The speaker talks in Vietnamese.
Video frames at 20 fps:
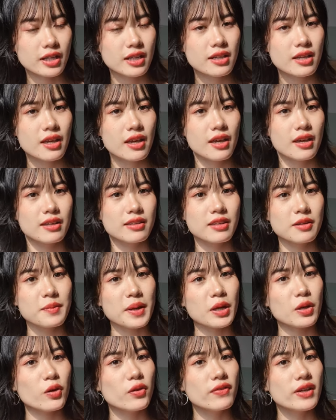á nhưng
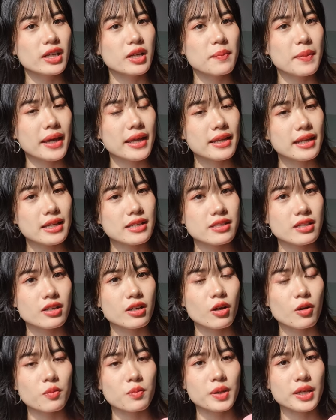mà đối với cái máy này chân
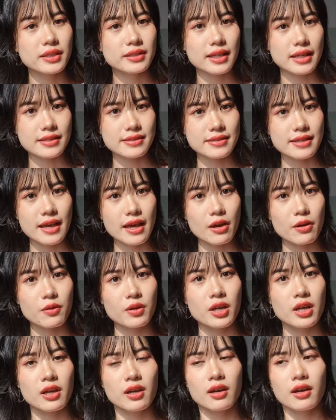không biết tại
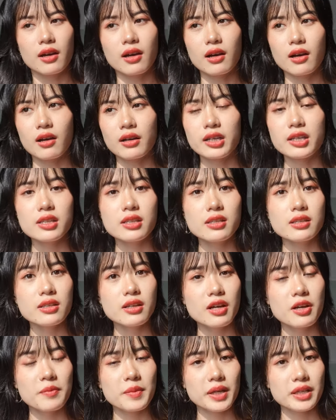sao ờ, cái
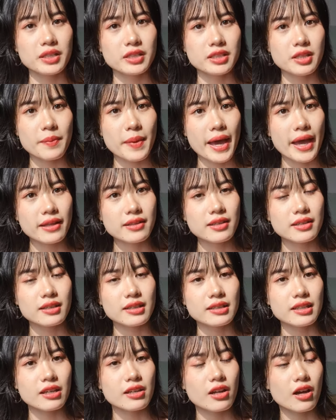nơi mà người ta bán thì
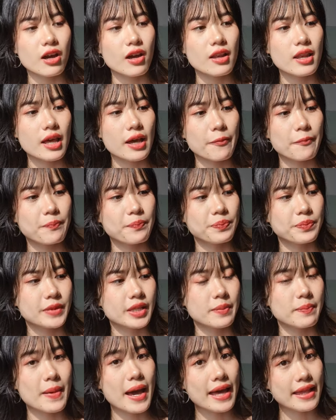người ta nói là
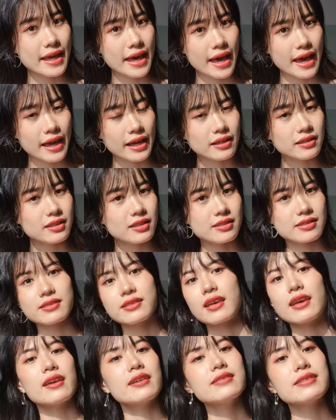3 tháng thì
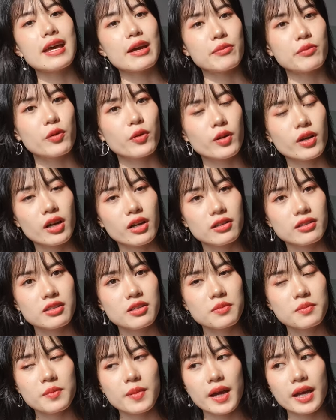sẽ sạc một lần
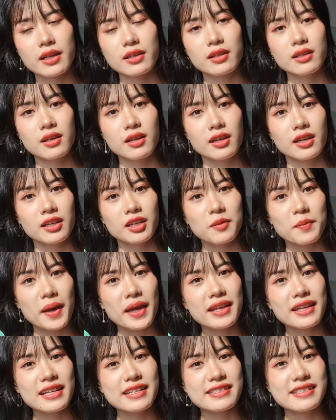nhưng mà cái
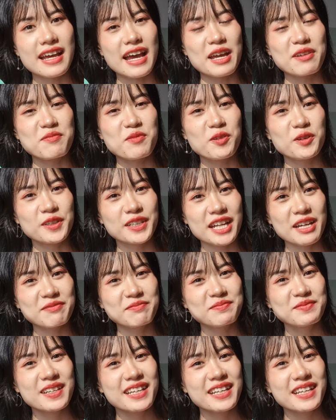máy này xài một năm